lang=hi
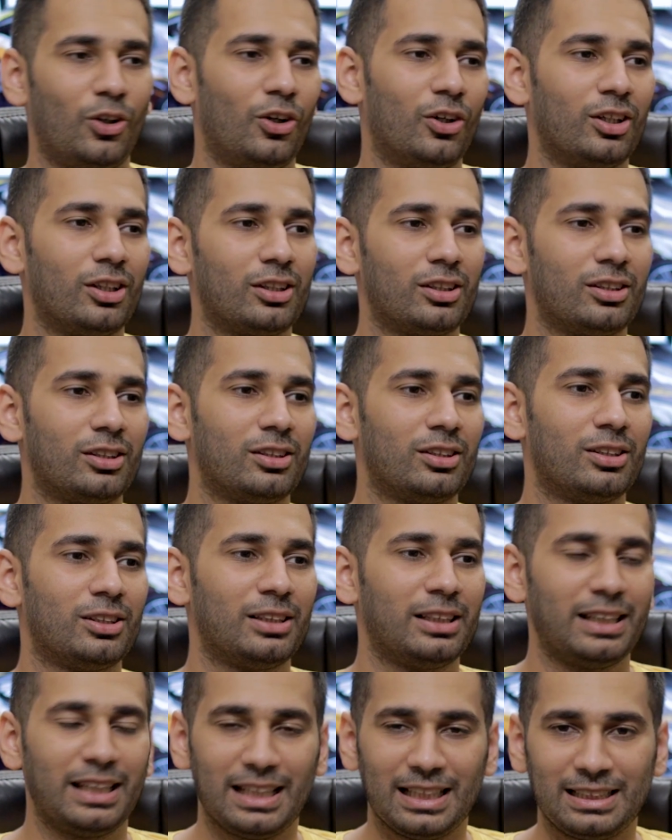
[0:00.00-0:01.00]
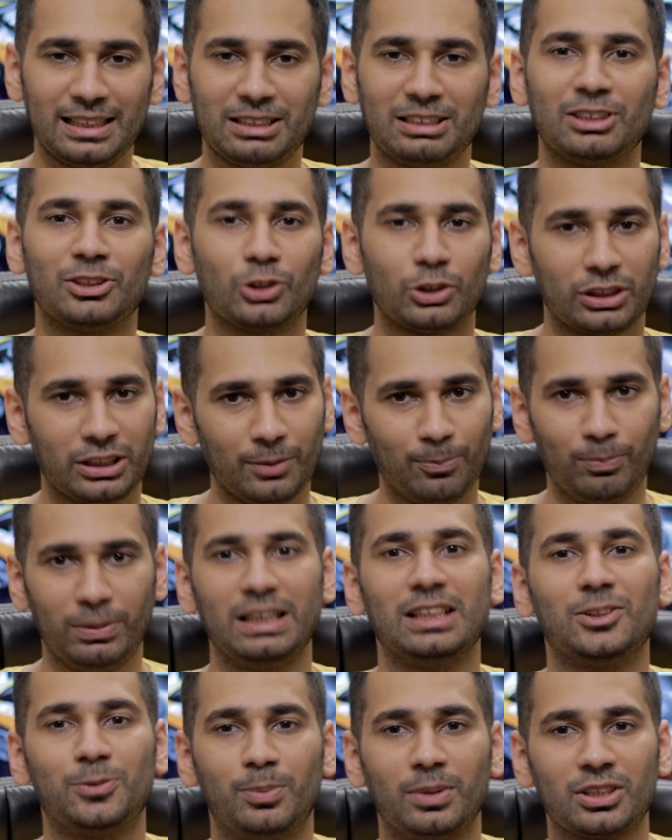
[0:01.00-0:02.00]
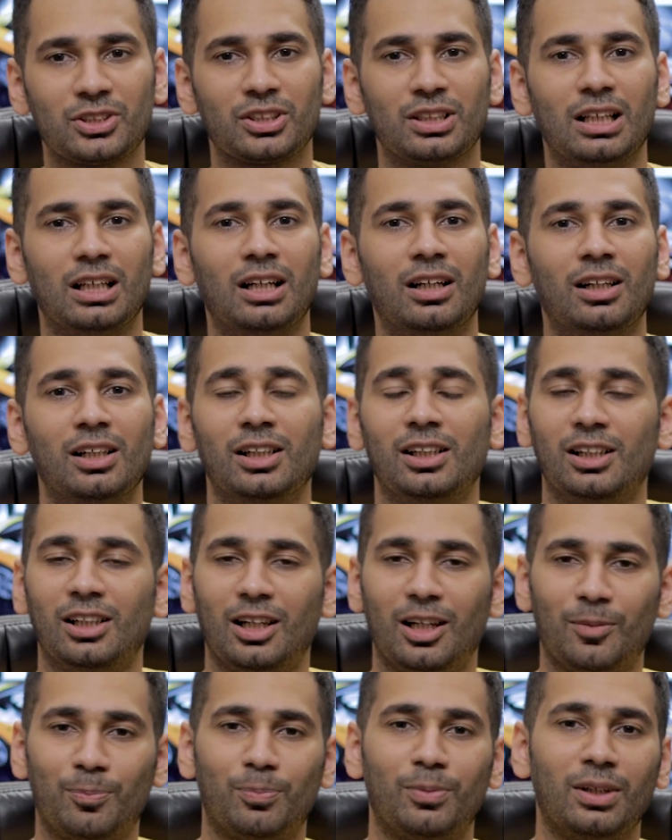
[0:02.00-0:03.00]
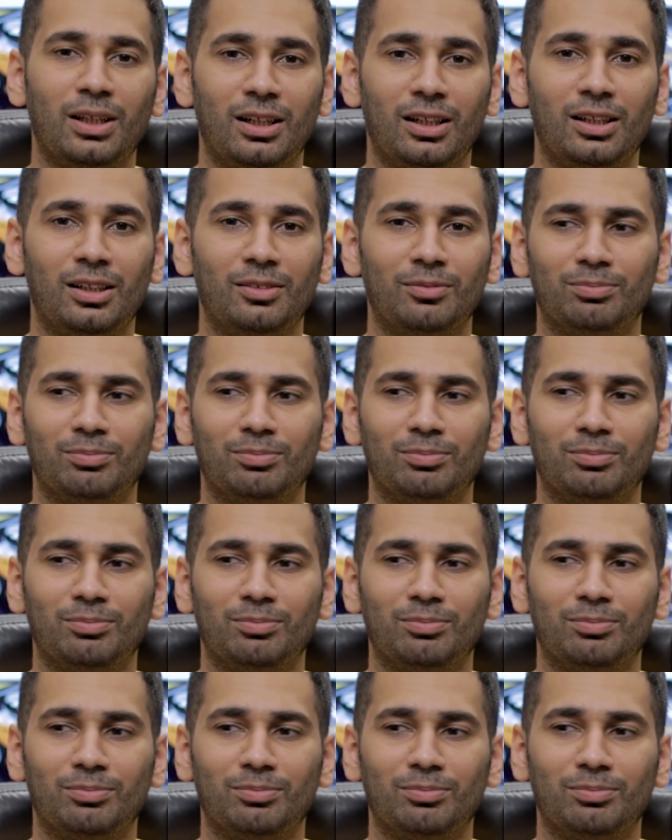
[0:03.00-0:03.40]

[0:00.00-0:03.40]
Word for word: और ऐसी चीज़ों से प्लीज़ बचना अपना